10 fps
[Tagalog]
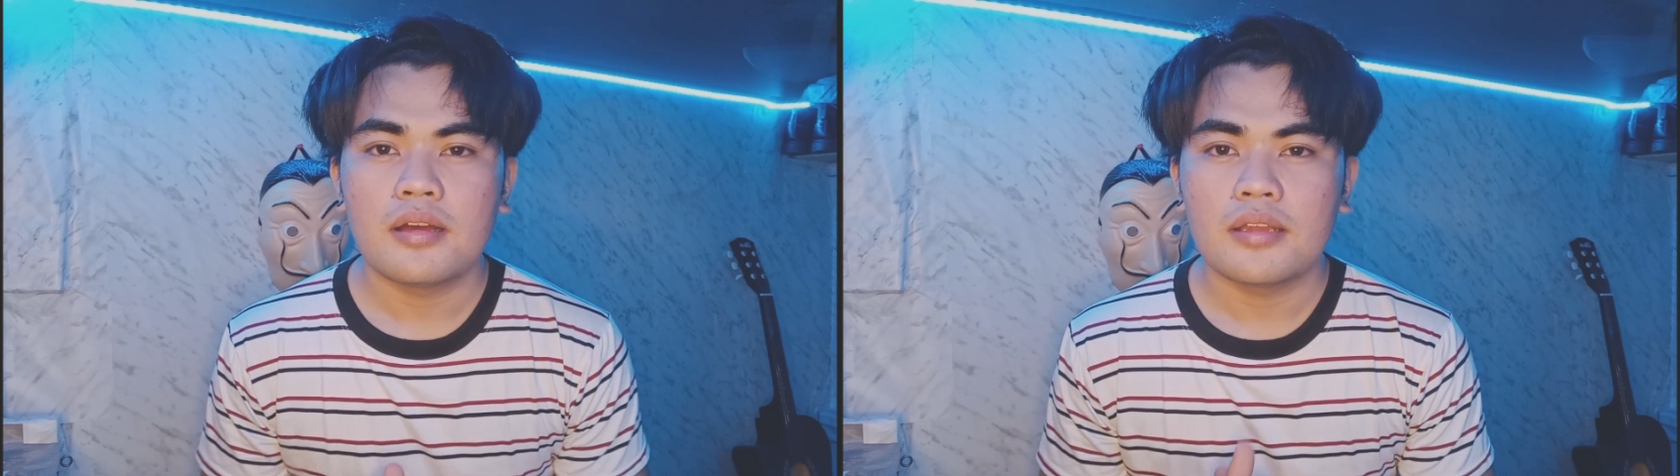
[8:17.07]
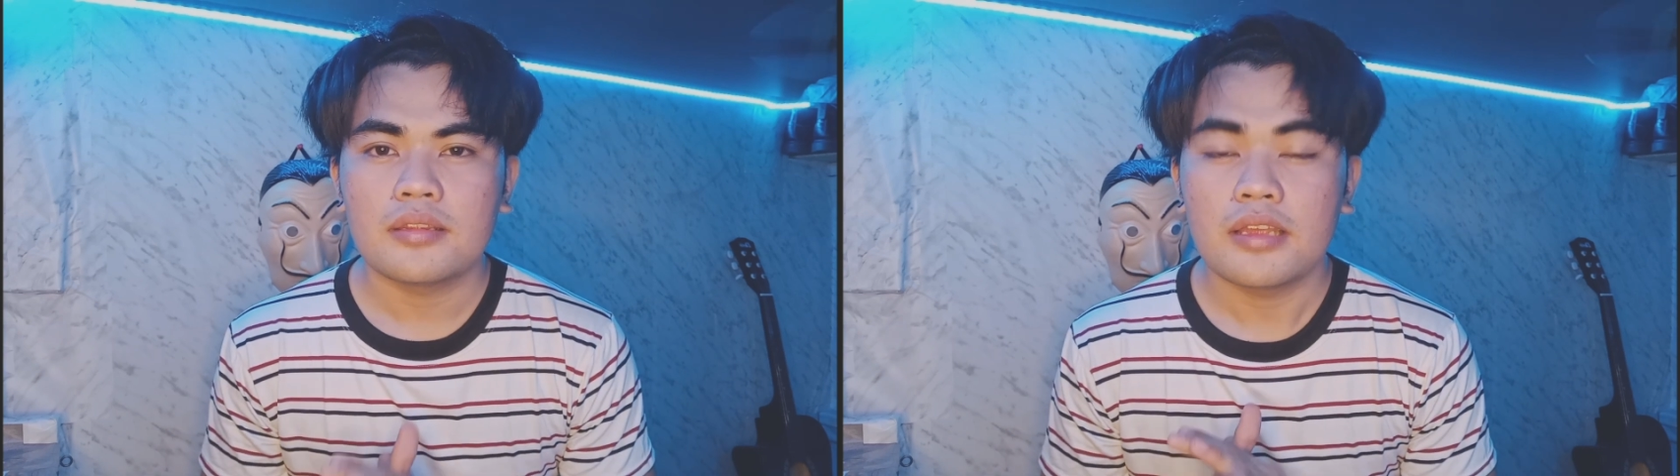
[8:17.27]

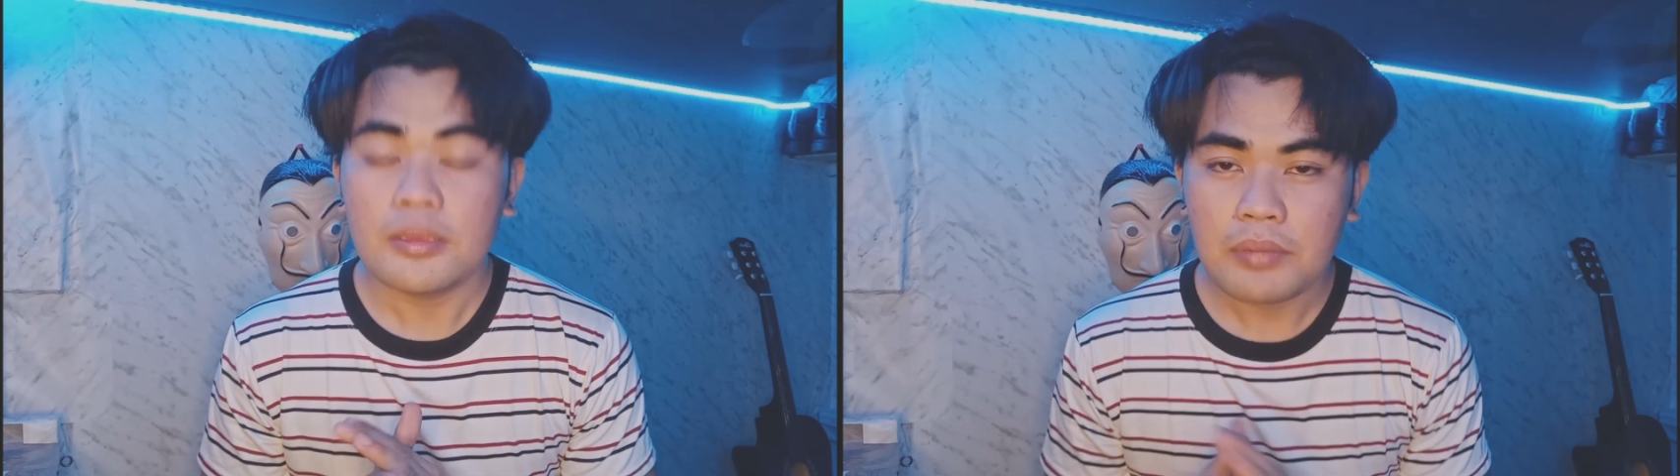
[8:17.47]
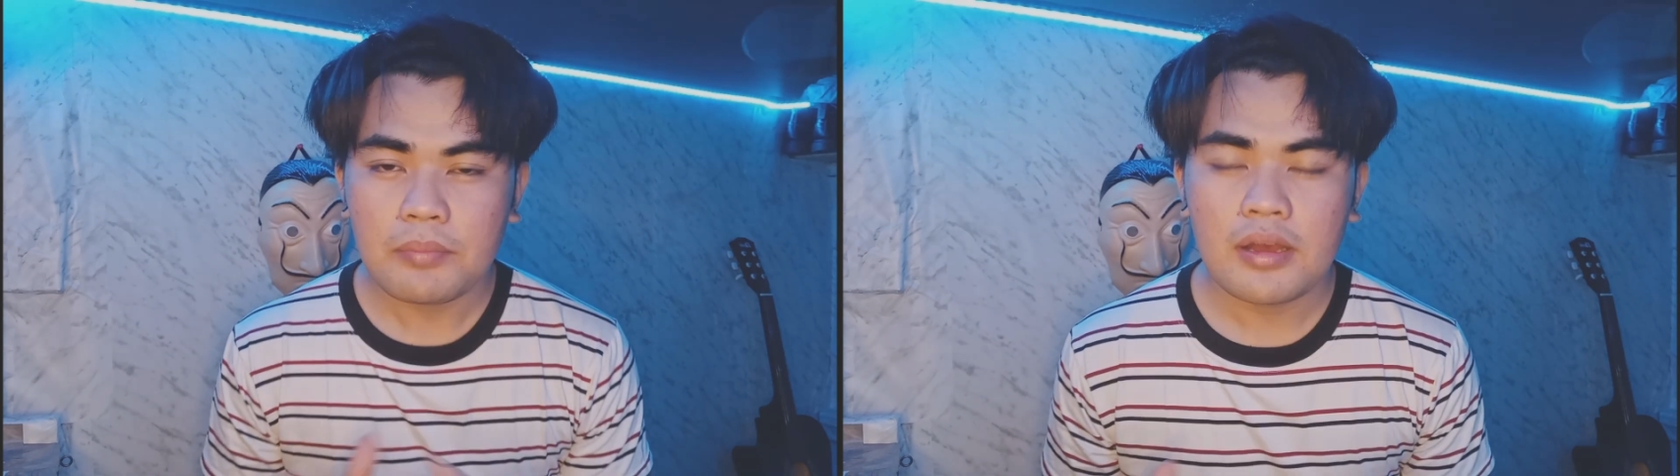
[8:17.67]
At
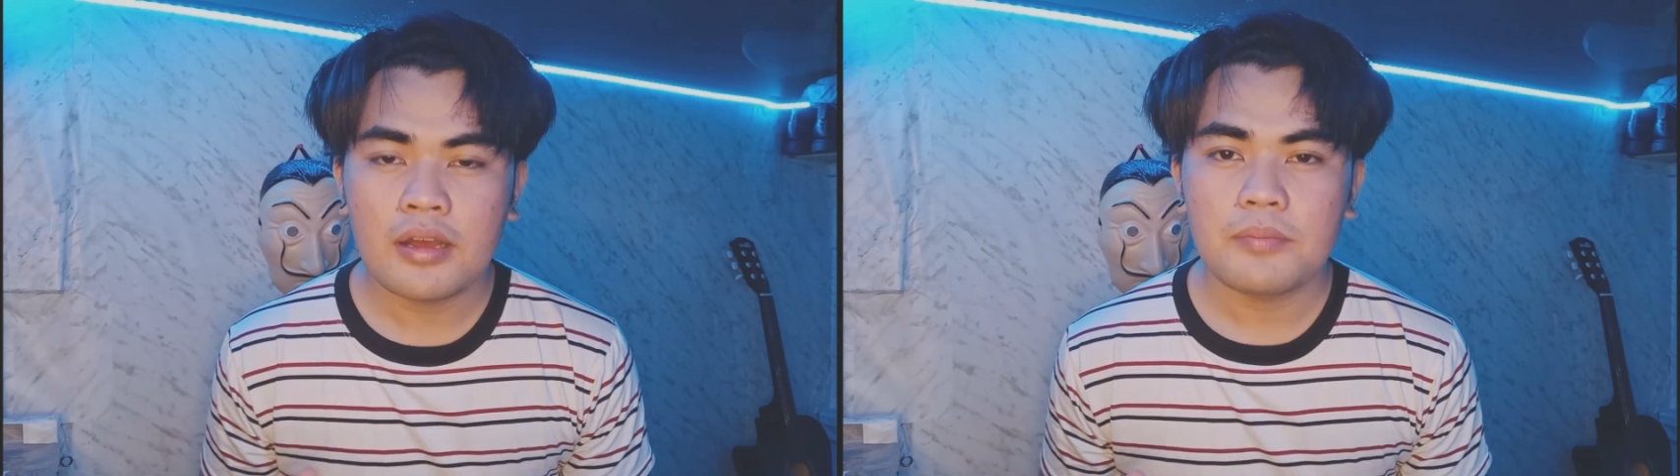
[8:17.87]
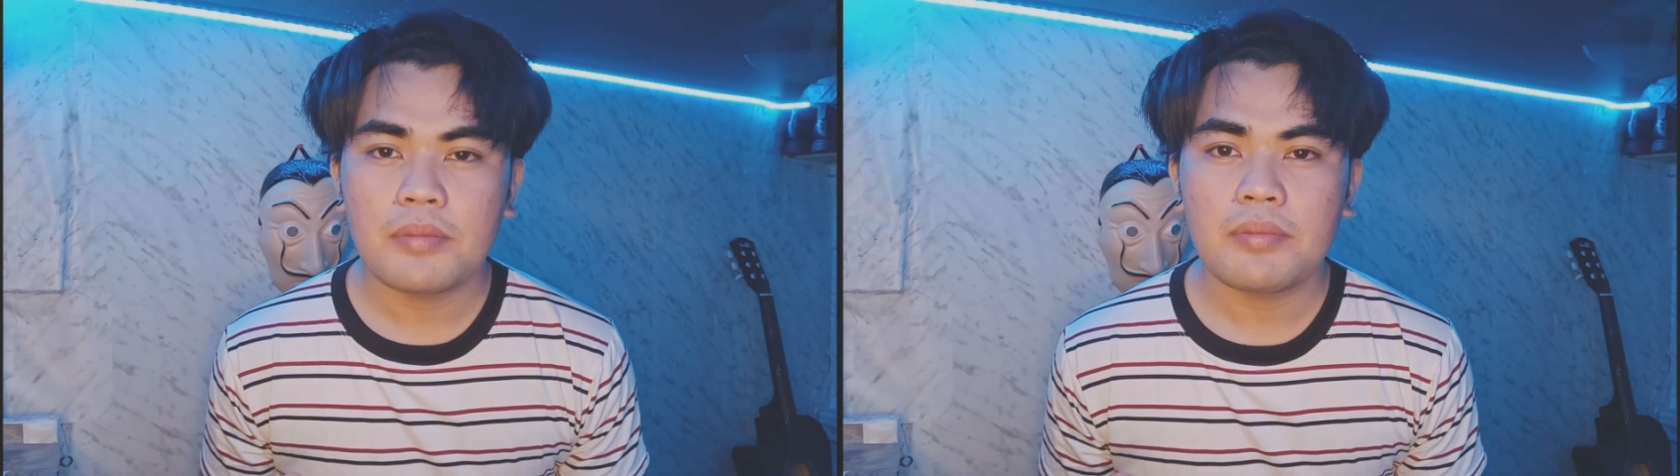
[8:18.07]
ipap
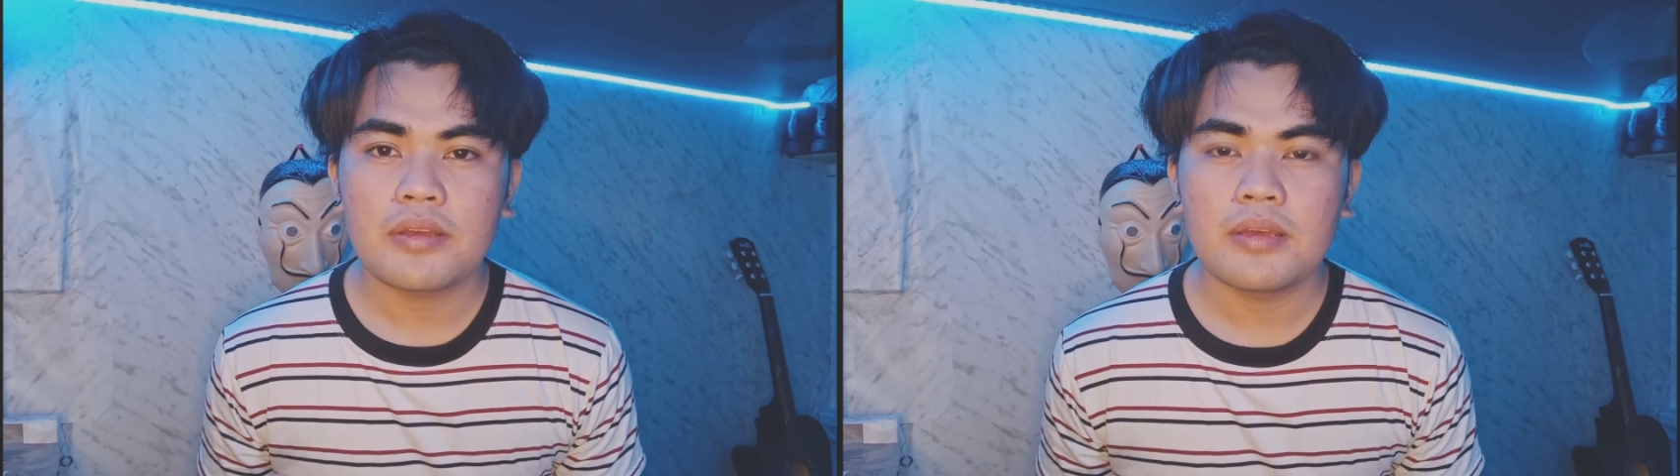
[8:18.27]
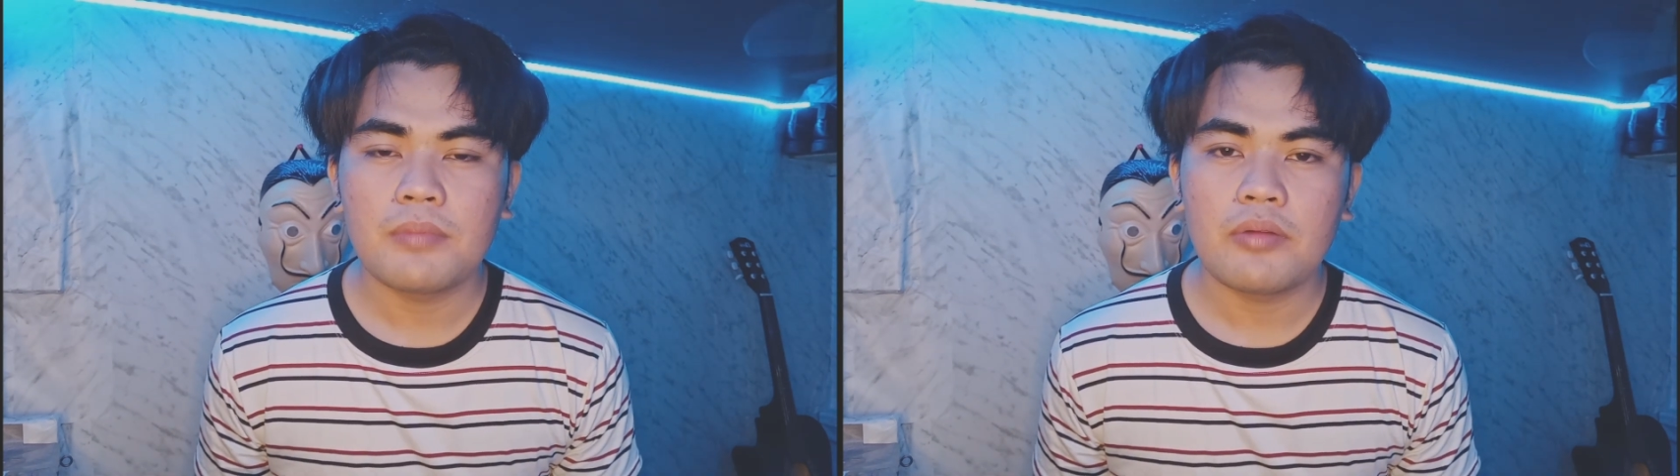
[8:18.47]
ang
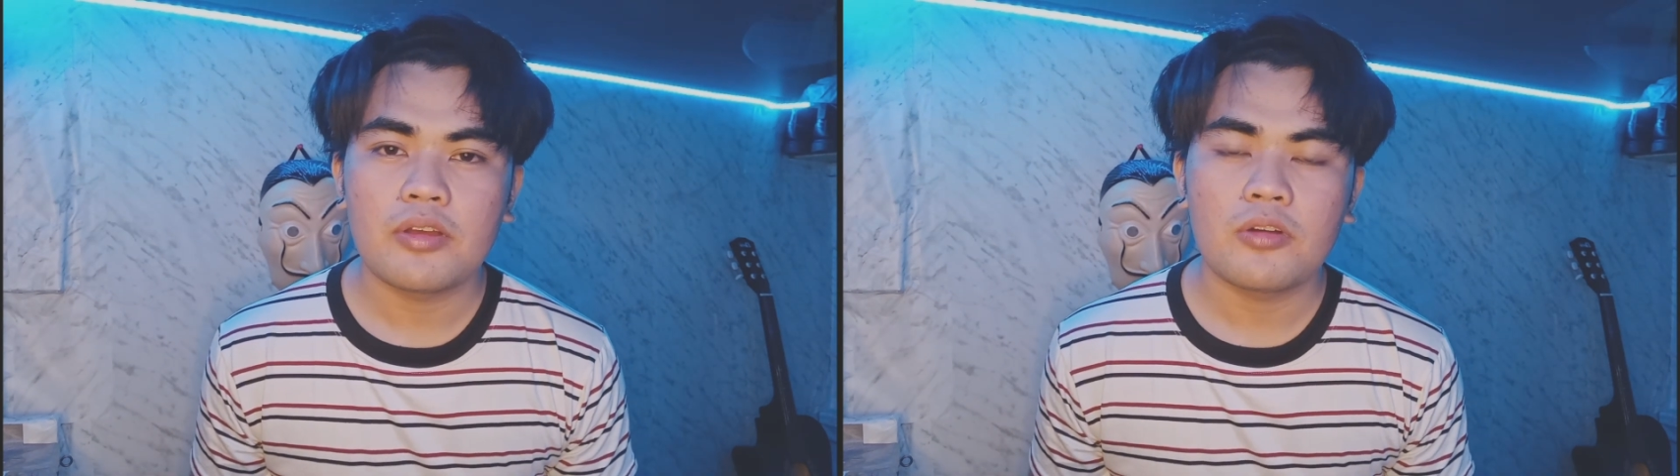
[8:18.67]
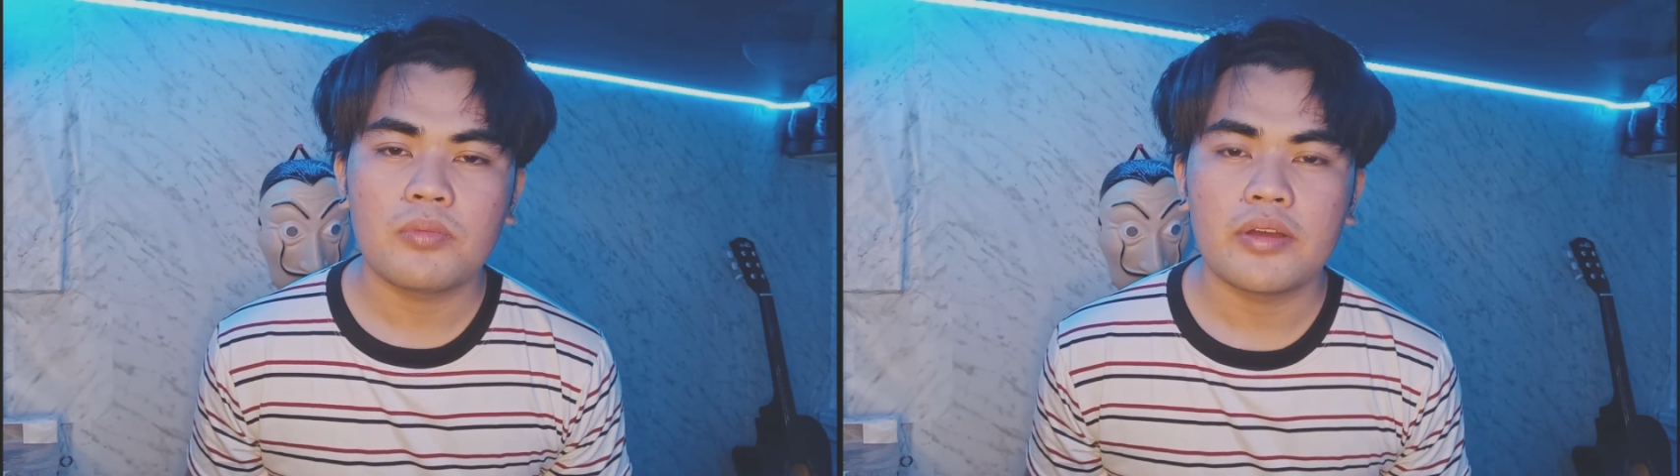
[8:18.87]

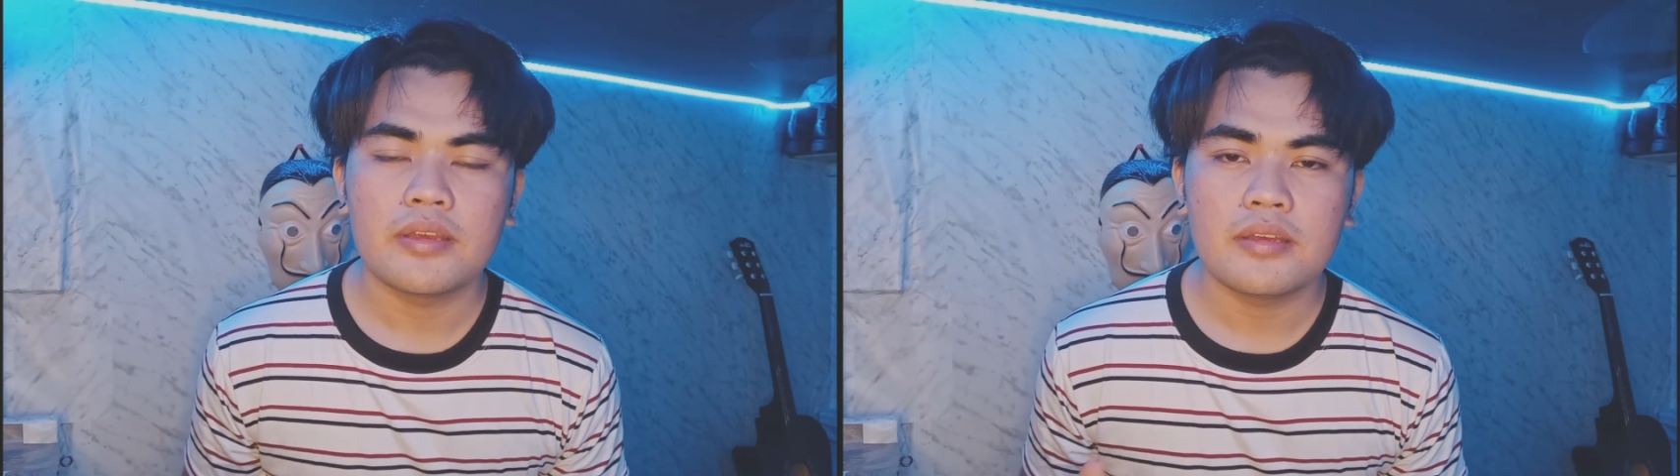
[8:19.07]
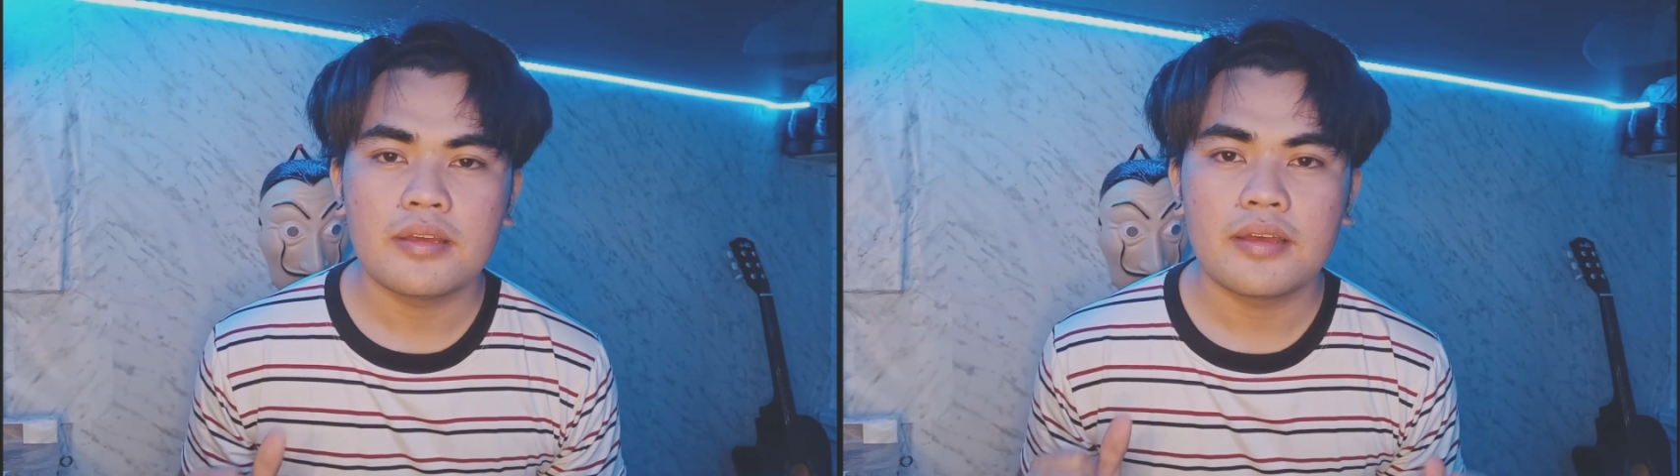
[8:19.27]
ipapag-giveaway ko po ay